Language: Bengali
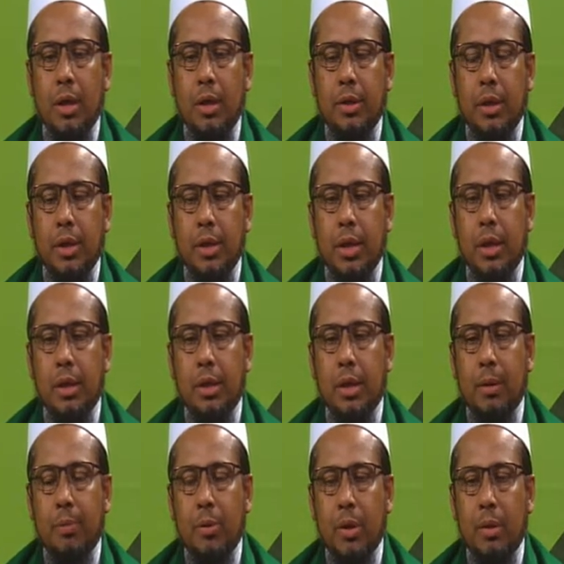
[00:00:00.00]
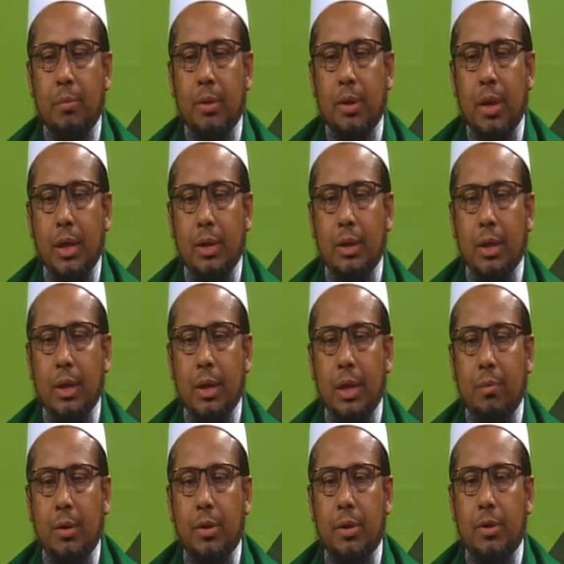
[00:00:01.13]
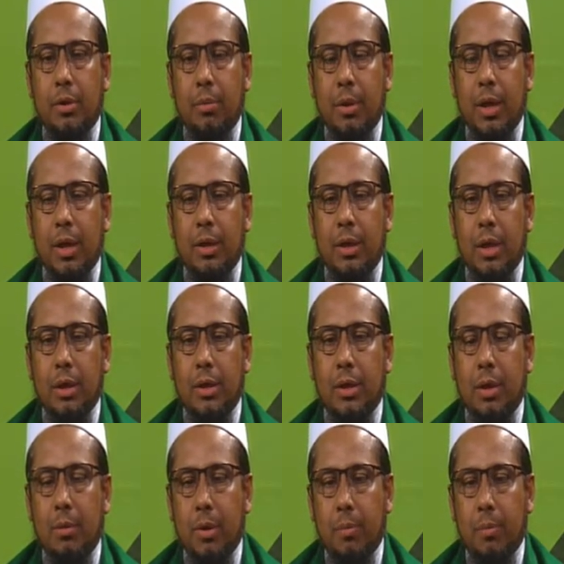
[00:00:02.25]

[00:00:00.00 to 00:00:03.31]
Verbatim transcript: যে যেখান থেকে প্রোগ্রামটি দেখছেন আপনাদের সবাইকে জানাচ্ছি আমাদের